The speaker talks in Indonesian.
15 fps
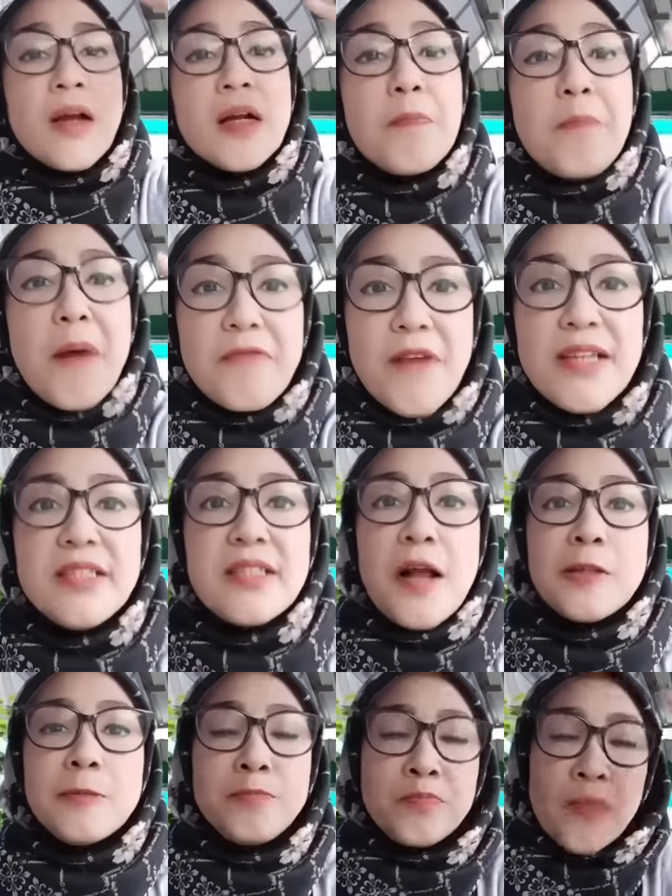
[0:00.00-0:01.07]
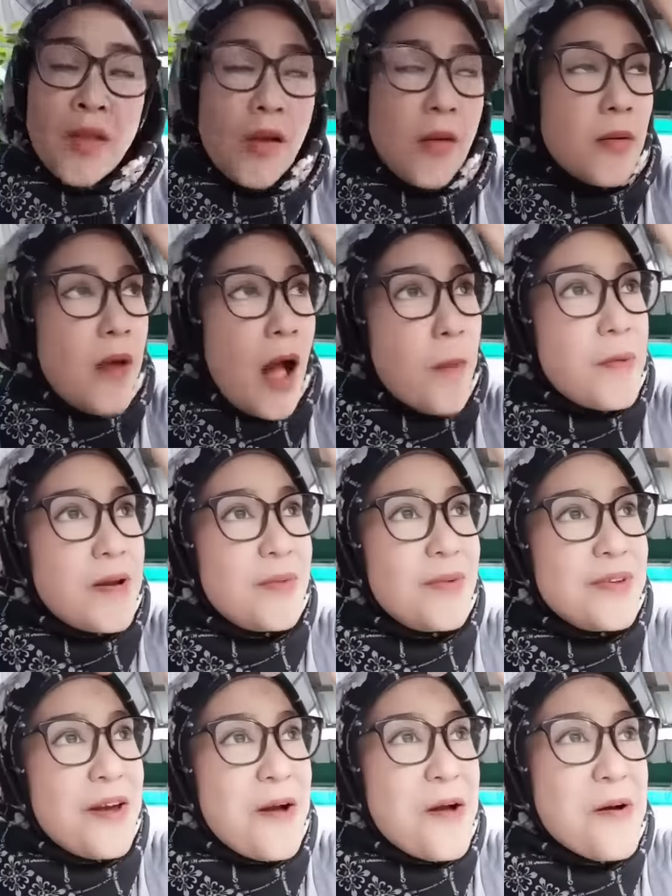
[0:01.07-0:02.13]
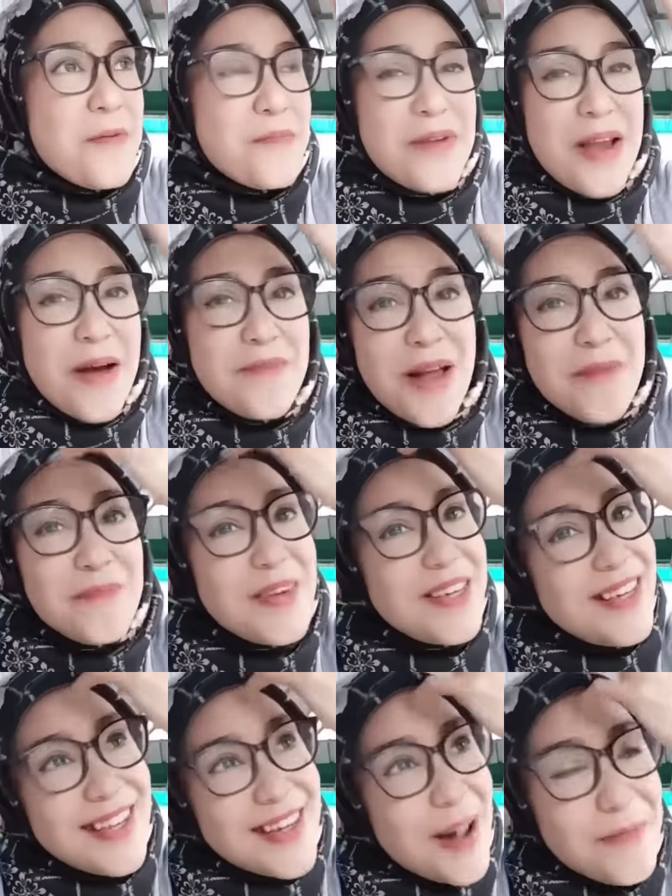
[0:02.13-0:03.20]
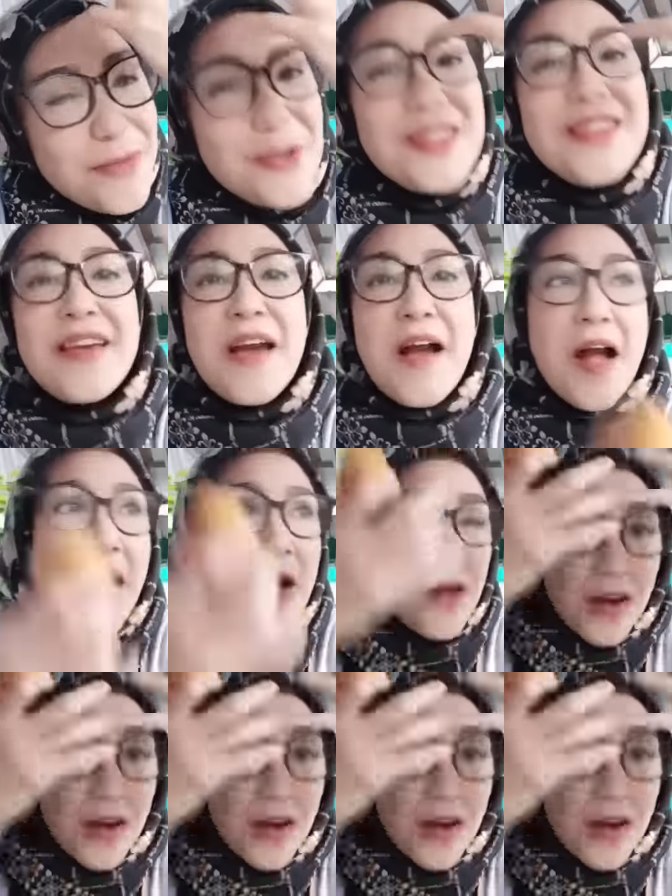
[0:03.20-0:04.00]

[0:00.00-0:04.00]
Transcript: ke Pak Faisal apa namanya belah-belah pinggir rambutnya,